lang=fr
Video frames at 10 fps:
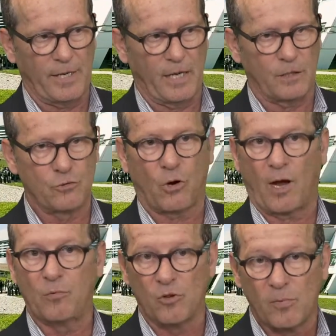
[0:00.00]
a
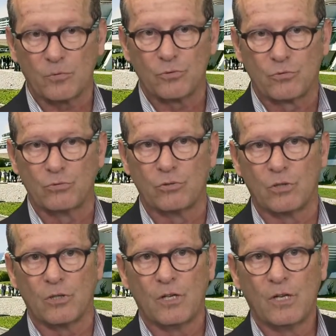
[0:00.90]
durablement, du coup,
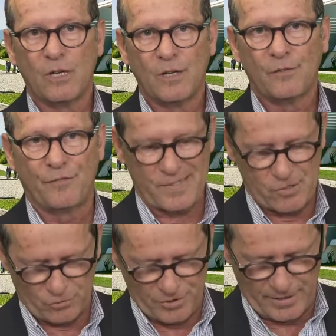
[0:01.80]
euh,
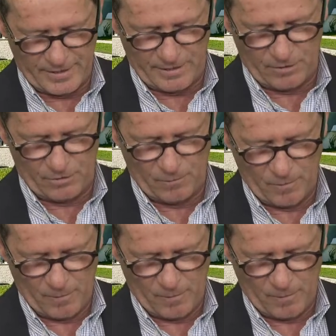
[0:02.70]
façonné euh,